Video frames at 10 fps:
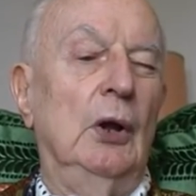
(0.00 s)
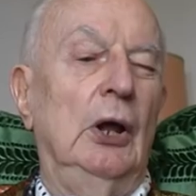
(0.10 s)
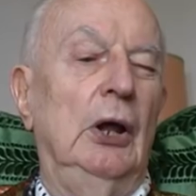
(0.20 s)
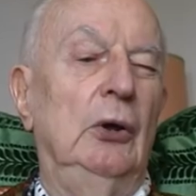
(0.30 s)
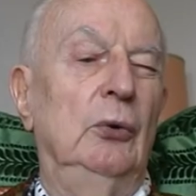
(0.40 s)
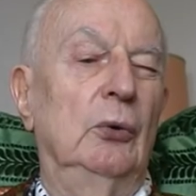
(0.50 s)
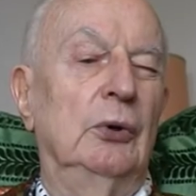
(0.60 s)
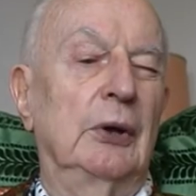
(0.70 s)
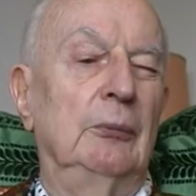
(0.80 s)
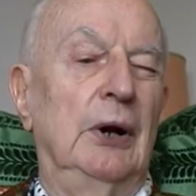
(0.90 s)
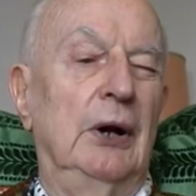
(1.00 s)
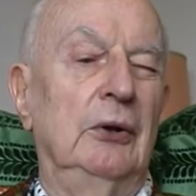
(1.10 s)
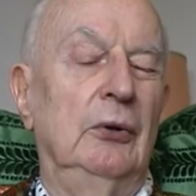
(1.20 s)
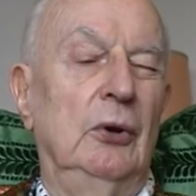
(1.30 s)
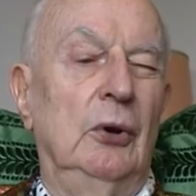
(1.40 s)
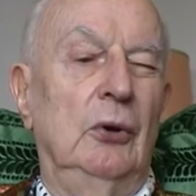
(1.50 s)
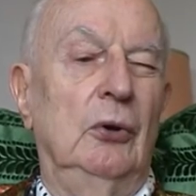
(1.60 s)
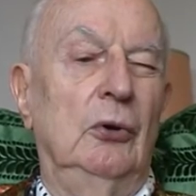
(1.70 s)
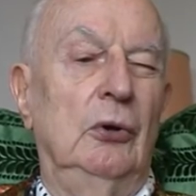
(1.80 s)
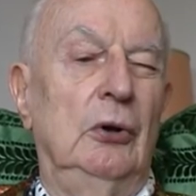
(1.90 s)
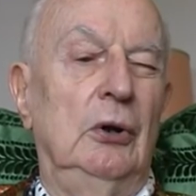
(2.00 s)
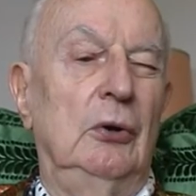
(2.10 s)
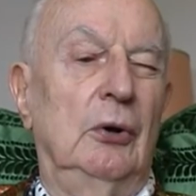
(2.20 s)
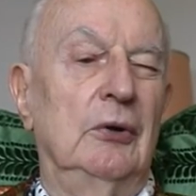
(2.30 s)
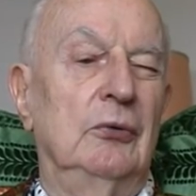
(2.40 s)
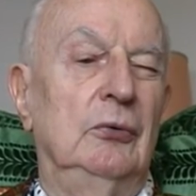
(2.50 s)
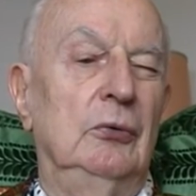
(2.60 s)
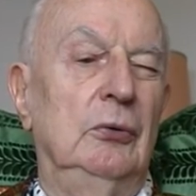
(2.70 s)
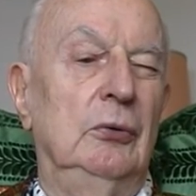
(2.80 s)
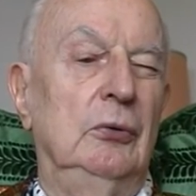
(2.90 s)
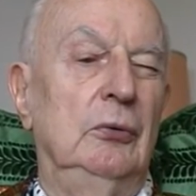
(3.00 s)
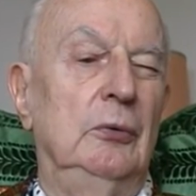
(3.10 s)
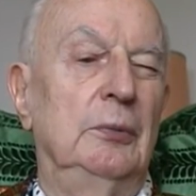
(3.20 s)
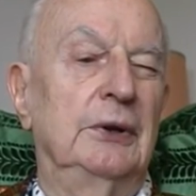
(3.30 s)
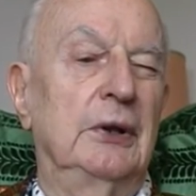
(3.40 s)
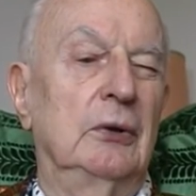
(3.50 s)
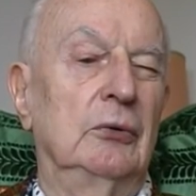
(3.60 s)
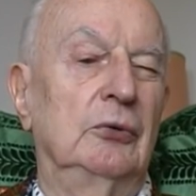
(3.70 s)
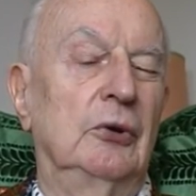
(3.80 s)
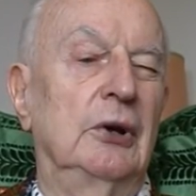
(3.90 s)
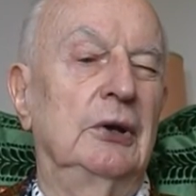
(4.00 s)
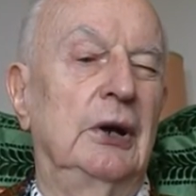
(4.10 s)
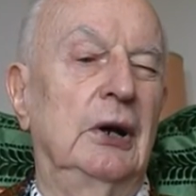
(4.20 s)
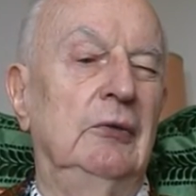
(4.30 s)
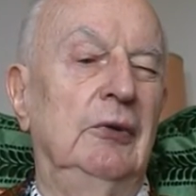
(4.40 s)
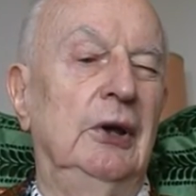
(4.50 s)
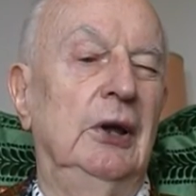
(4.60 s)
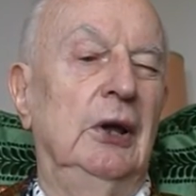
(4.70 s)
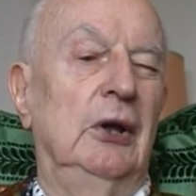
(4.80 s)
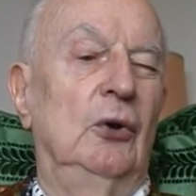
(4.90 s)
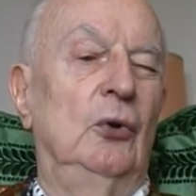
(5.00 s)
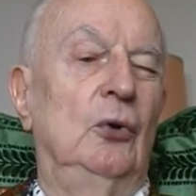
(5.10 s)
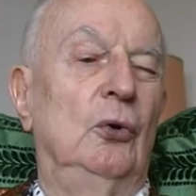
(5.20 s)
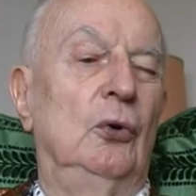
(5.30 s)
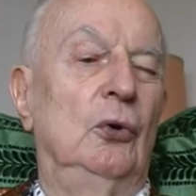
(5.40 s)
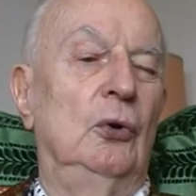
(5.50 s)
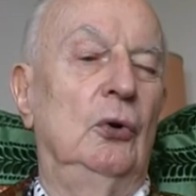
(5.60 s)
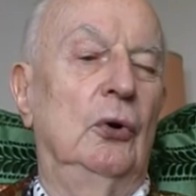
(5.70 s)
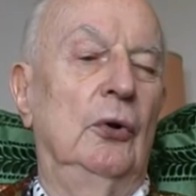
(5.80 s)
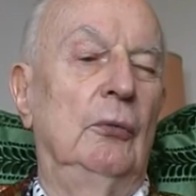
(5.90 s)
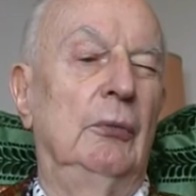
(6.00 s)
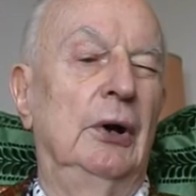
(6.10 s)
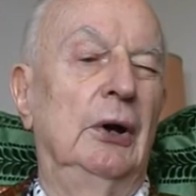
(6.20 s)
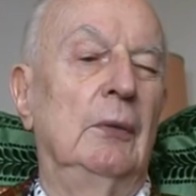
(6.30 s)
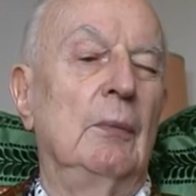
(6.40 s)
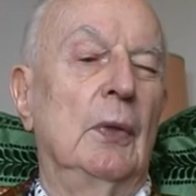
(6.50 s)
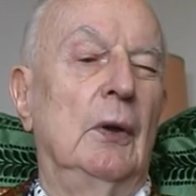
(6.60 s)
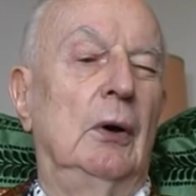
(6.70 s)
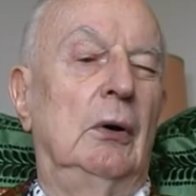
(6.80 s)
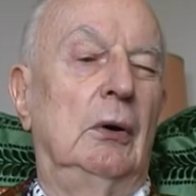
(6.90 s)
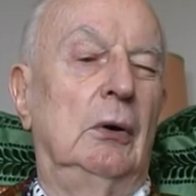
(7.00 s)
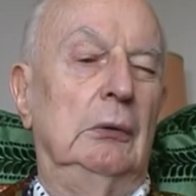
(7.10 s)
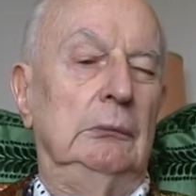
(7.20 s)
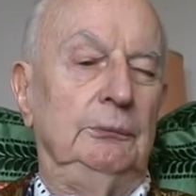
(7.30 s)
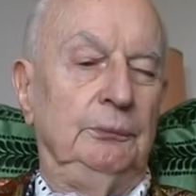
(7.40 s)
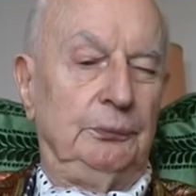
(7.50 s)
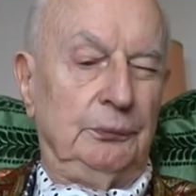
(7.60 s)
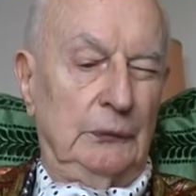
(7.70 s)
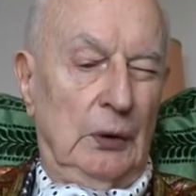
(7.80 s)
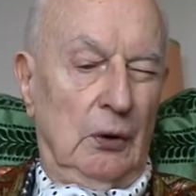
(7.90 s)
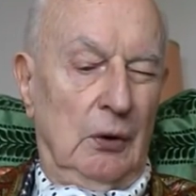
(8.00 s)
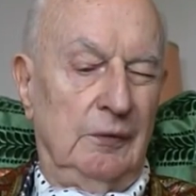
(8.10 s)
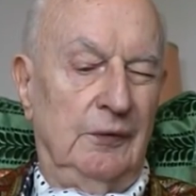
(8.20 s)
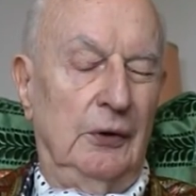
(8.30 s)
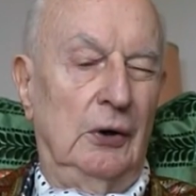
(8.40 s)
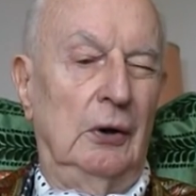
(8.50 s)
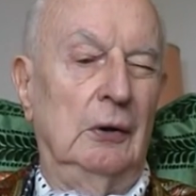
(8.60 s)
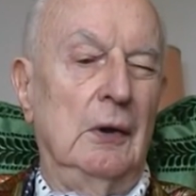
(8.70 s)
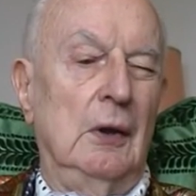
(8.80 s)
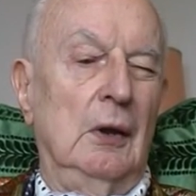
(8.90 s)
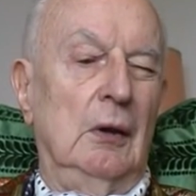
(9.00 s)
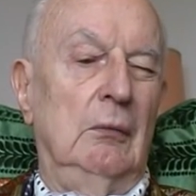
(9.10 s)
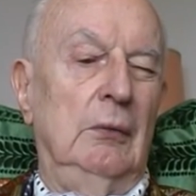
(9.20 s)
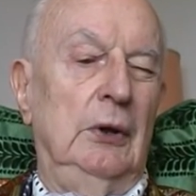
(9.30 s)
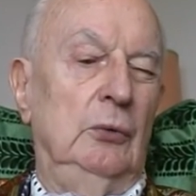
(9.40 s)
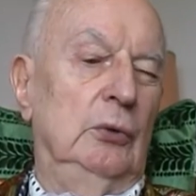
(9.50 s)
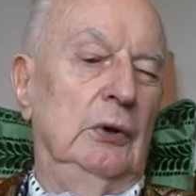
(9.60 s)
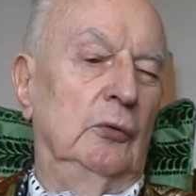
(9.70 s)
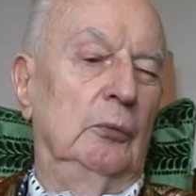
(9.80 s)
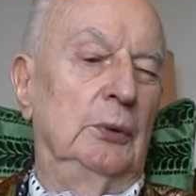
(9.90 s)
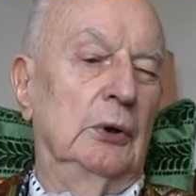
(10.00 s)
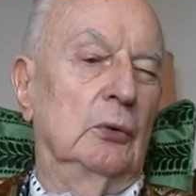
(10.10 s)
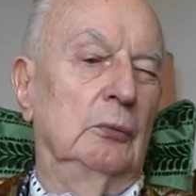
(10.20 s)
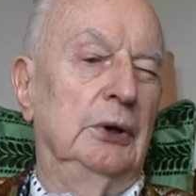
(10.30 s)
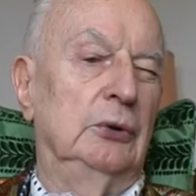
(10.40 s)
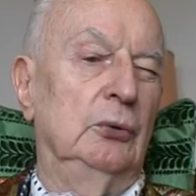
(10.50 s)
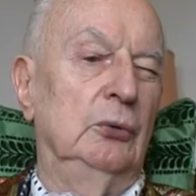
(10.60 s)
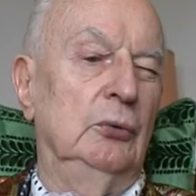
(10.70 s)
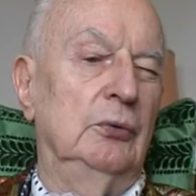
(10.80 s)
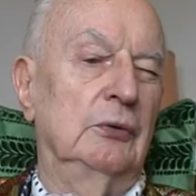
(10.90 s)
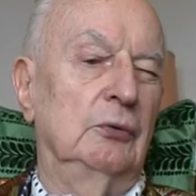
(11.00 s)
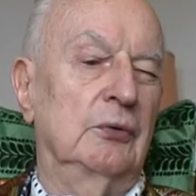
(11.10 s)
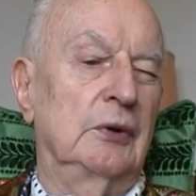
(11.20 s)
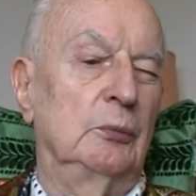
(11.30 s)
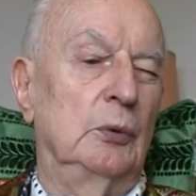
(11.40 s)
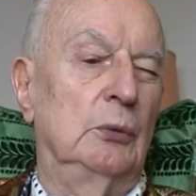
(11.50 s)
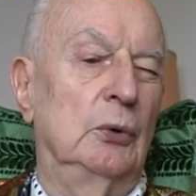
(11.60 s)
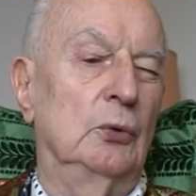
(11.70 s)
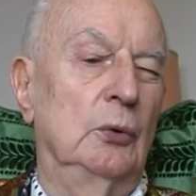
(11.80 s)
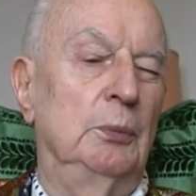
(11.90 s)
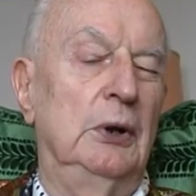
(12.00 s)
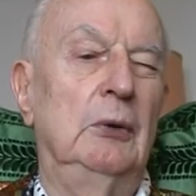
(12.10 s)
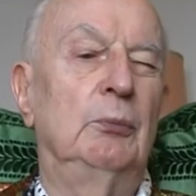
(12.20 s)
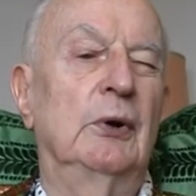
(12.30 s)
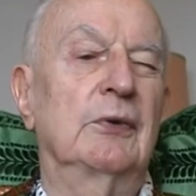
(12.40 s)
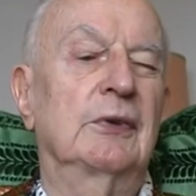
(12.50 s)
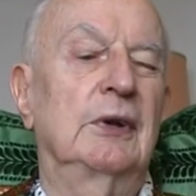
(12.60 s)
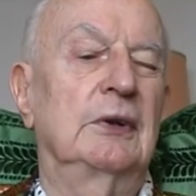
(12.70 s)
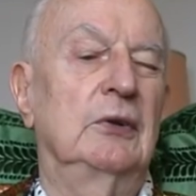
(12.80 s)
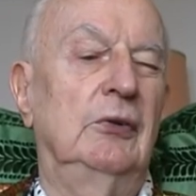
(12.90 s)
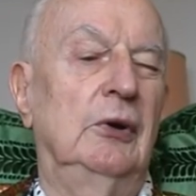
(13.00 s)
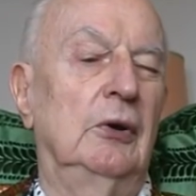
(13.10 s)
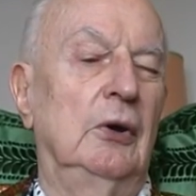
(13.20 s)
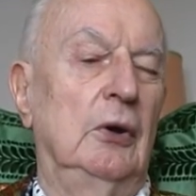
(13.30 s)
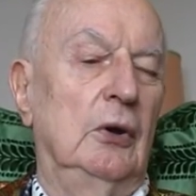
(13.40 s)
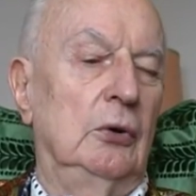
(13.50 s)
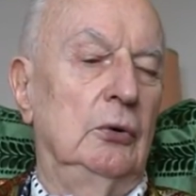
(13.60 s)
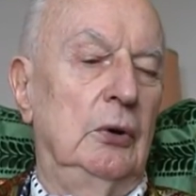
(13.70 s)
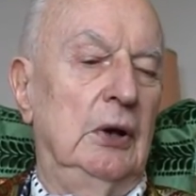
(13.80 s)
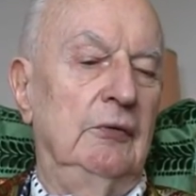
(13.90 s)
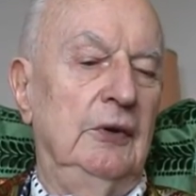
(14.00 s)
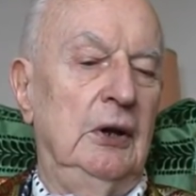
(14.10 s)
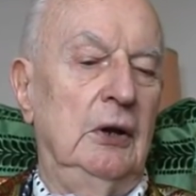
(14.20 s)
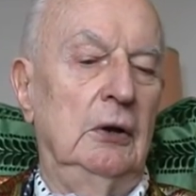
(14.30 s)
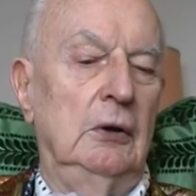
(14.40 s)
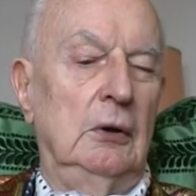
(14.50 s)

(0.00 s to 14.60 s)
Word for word: et nos camarades, euh, le reste du, bataillon de choc est arrivé le lendemain en, en renfort, mais nous n'avons pas combattu, nous avons simplement occupé les points stratégiques de la ville